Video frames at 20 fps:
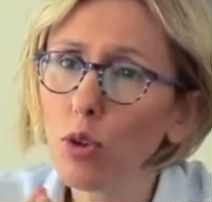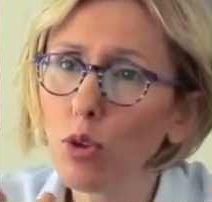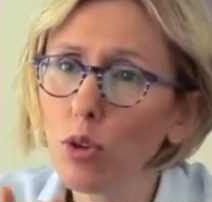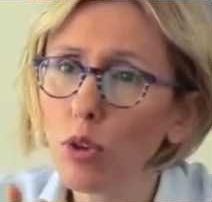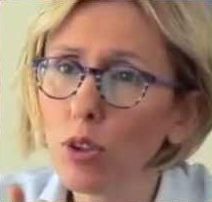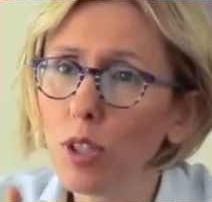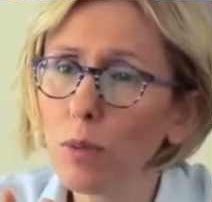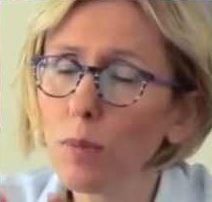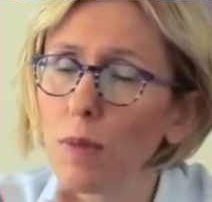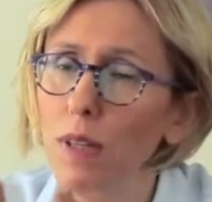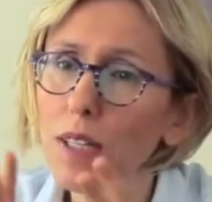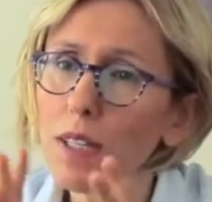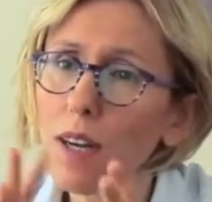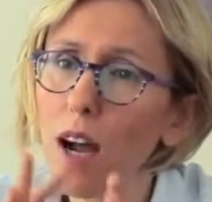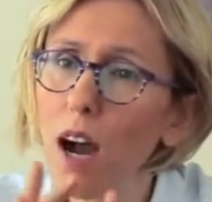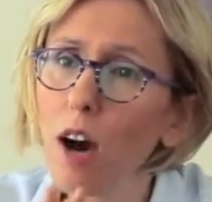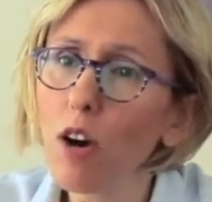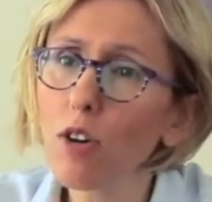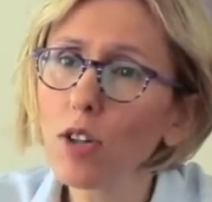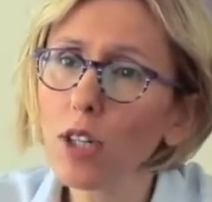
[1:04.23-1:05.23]
türlü
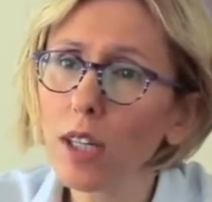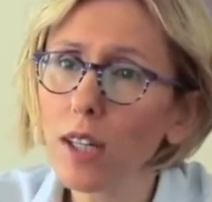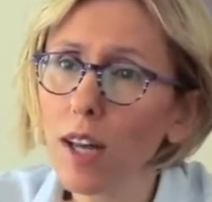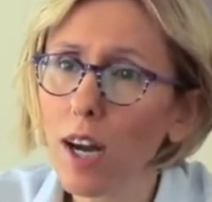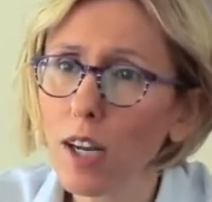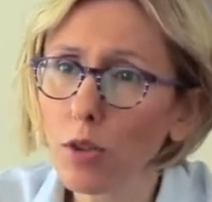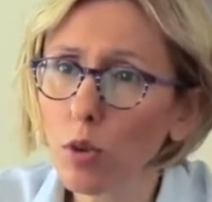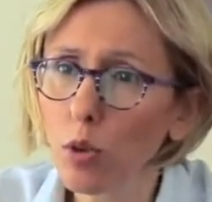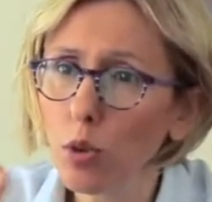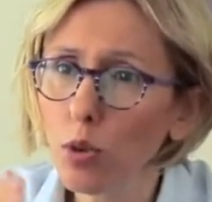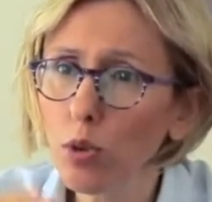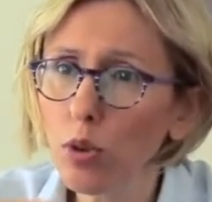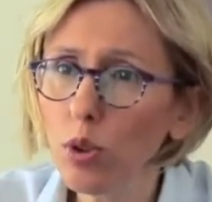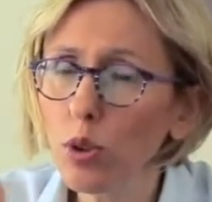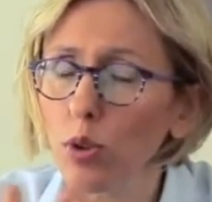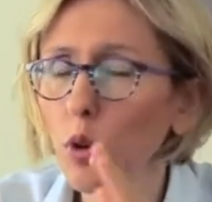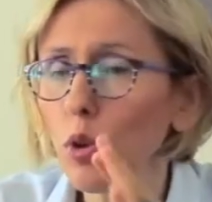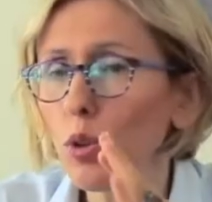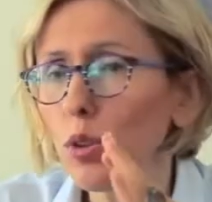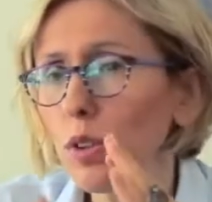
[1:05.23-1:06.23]
olabilir. Auralar
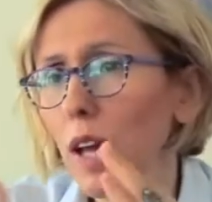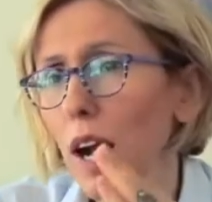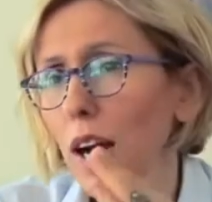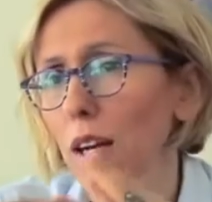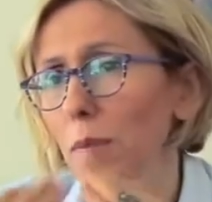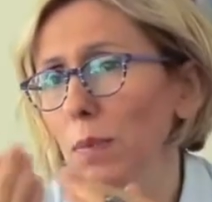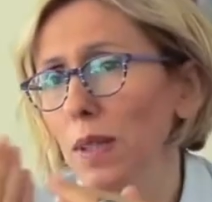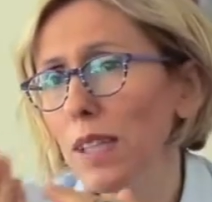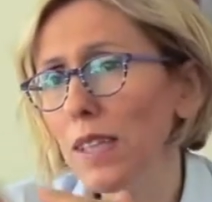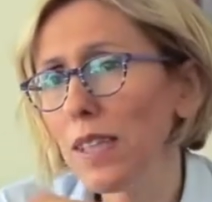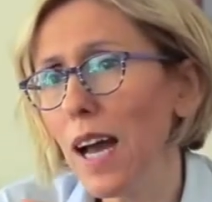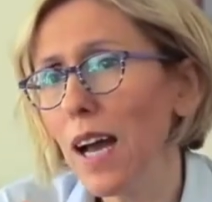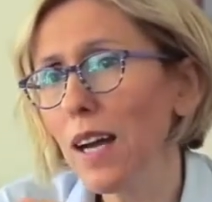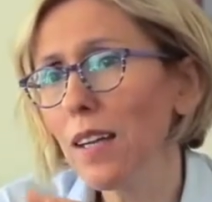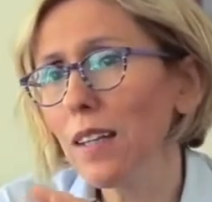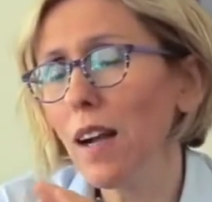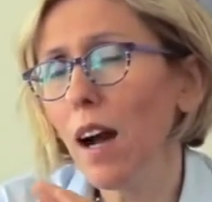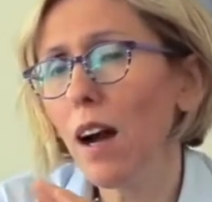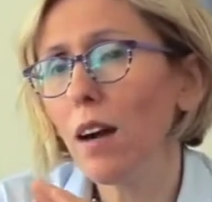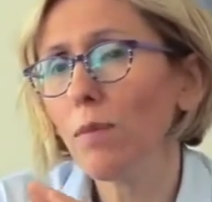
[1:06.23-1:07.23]
olur, onlar
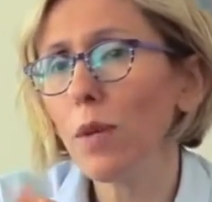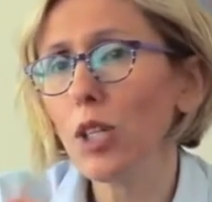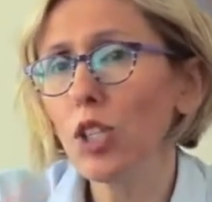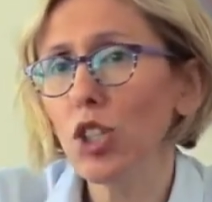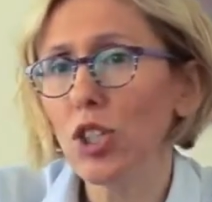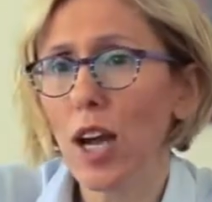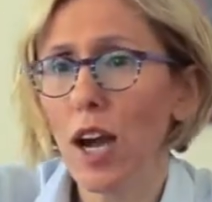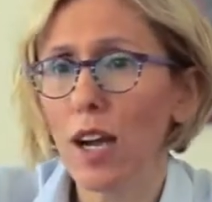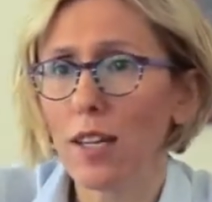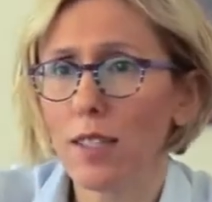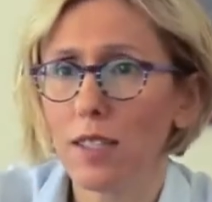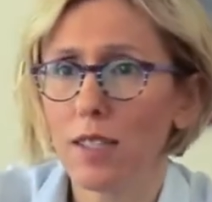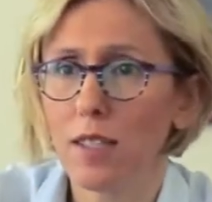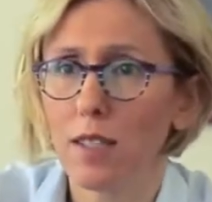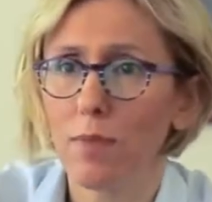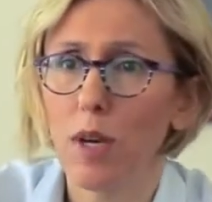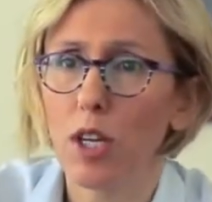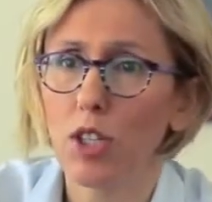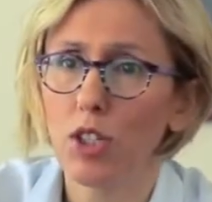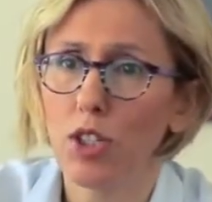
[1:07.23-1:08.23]
biter, baş
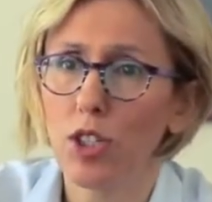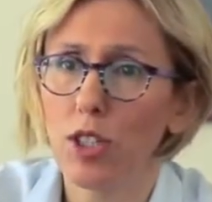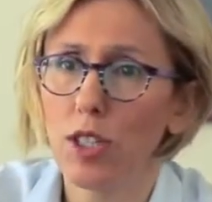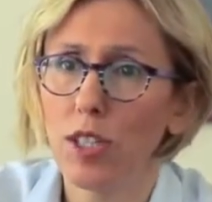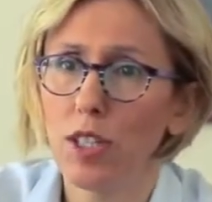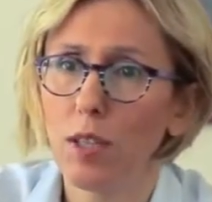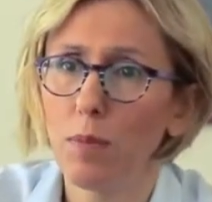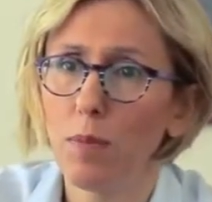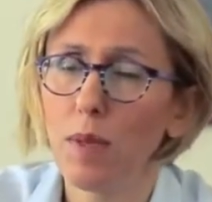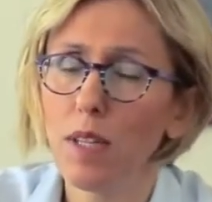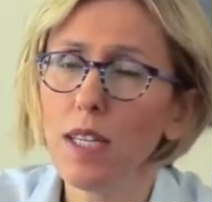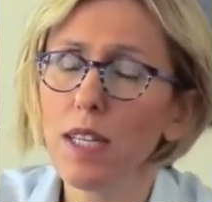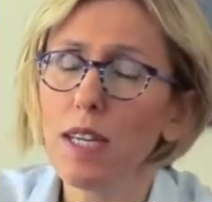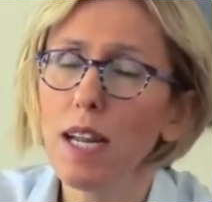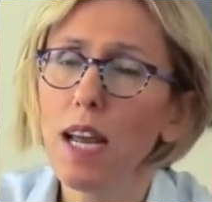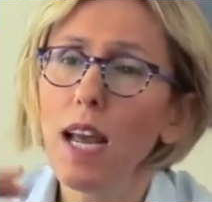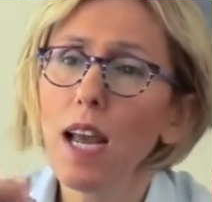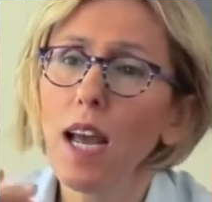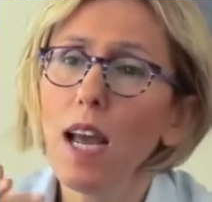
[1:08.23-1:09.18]
ağrısı başlayabilir.